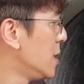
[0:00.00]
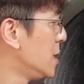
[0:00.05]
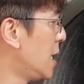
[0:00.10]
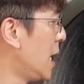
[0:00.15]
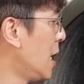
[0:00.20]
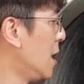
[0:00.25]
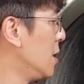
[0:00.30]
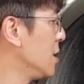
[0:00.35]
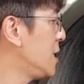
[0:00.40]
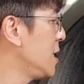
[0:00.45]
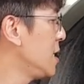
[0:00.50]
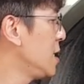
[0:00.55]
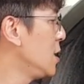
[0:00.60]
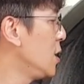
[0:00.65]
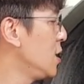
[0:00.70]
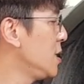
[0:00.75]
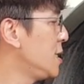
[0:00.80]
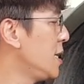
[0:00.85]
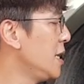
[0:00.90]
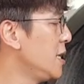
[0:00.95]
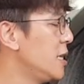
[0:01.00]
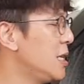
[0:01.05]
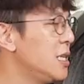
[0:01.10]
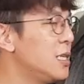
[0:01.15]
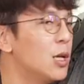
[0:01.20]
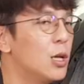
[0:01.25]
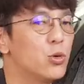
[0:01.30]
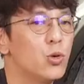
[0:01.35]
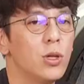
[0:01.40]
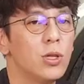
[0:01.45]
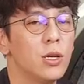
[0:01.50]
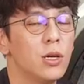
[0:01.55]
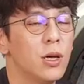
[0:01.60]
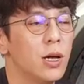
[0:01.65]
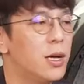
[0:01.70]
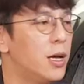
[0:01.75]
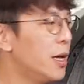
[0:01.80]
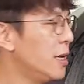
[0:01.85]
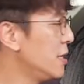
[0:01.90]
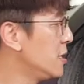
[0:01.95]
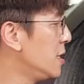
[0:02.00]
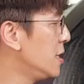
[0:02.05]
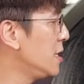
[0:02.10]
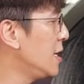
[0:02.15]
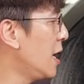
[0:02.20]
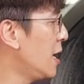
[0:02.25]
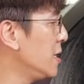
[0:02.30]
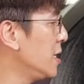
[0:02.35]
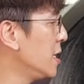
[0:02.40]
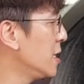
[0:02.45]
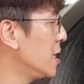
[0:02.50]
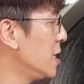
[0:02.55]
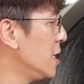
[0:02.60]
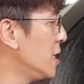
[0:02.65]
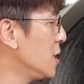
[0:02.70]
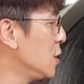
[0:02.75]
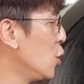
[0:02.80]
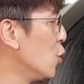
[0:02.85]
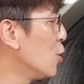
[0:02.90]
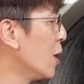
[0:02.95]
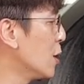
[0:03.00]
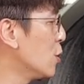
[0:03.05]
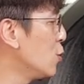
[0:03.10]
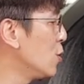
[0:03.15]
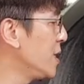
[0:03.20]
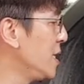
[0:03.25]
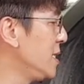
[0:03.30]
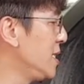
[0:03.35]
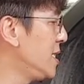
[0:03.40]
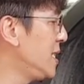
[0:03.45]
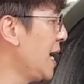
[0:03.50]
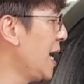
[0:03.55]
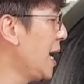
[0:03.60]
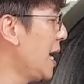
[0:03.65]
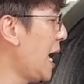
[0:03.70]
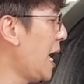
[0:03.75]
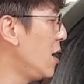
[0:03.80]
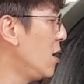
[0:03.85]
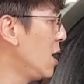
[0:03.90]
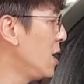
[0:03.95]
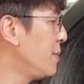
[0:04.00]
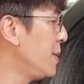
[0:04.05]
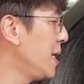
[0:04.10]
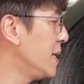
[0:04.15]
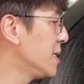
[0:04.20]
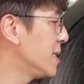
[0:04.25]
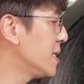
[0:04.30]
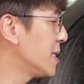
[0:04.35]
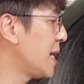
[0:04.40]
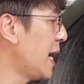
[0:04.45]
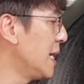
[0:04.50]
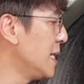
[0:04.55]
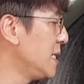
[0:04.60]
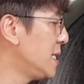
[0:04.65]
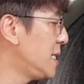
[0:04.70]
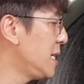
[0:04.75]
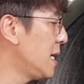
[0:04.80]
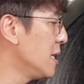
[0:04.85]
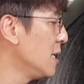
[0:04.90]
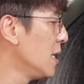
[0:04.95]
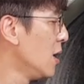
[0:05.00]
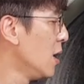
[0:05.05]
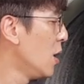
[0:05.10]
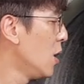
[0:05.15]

然后这里有一些离载串的哎离那个油管固定架，还有 ABS 感应线，